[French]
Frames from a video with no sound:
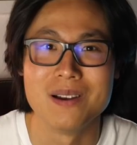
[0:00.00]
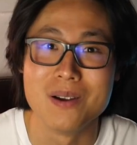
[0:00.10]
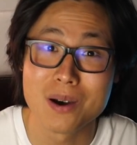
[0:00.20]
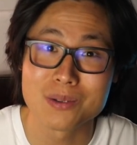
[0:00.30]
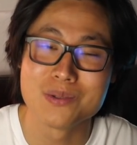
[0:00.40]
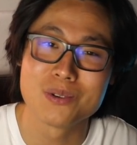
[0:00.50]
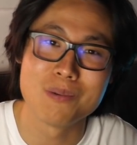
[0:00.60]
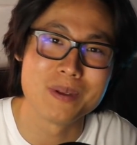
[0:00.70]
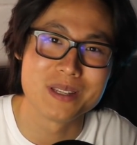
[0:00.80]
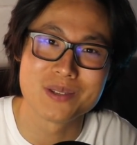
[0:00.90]
lors d'une
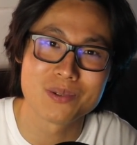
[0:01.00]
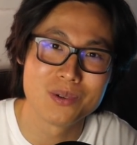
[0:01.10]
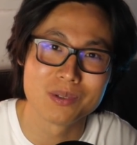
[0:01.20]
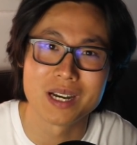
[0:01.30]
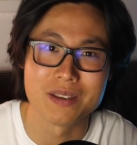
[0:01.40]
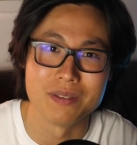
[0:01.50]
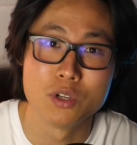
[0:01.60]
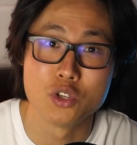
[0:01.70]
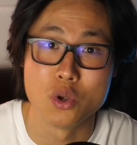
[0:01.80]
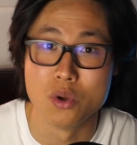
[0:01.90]
compétition de long drive.
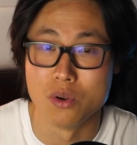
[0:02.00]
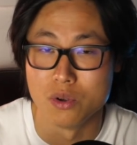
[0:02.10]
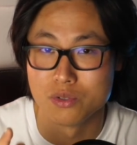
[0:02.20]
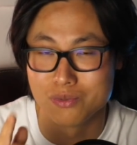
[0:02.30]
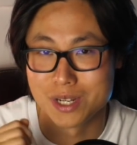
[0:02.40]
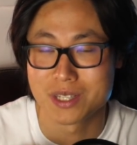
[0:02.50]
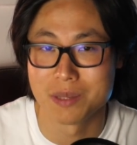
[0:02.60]
Je, vous laisse